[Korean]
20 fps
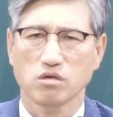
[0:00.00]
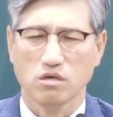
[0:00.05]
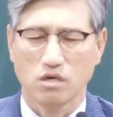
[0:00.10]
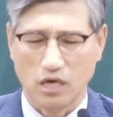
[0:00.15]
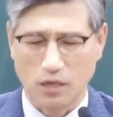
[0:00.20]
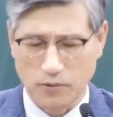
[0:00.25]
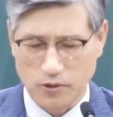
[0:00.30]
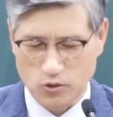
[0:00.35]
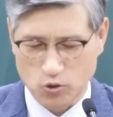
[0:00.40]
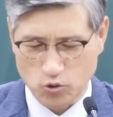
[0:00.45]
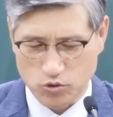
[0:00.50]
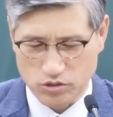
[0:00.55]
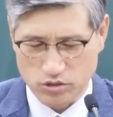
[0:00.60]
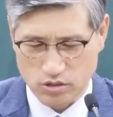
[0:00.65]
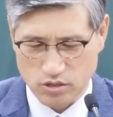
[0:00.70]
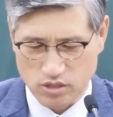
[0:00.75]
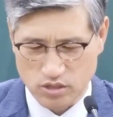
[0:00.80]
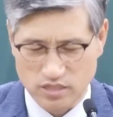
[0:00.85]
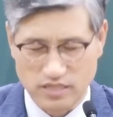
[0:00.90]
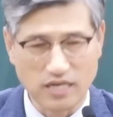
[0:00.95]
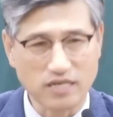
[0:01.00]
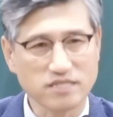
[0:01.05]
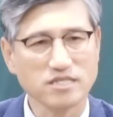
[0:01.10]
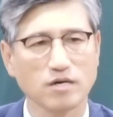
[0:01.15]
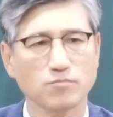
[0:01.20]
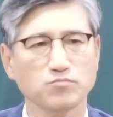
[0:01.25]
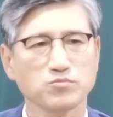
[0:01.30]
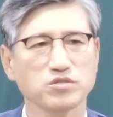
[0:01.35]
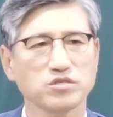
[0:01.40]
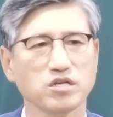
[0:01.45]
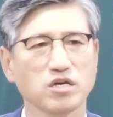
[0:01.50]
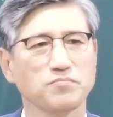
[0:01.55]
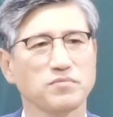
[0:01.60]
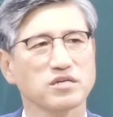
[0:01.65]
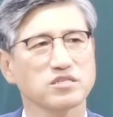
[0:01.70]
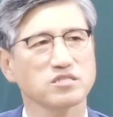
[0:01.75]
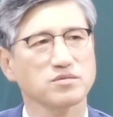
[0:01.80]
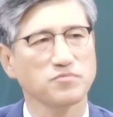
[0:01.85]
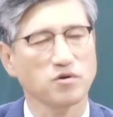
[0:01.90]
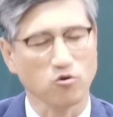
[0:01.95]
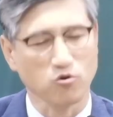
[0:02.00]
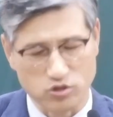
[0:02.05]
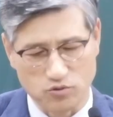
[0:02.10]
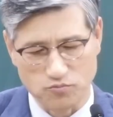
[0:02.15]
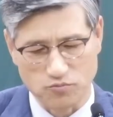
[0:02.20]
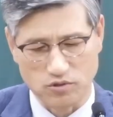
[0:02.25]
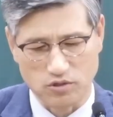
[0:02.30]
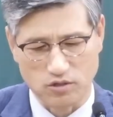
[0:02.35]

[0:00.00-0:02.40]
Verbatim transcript: 에베소서 2장 3절에 말씀하고 있습니다.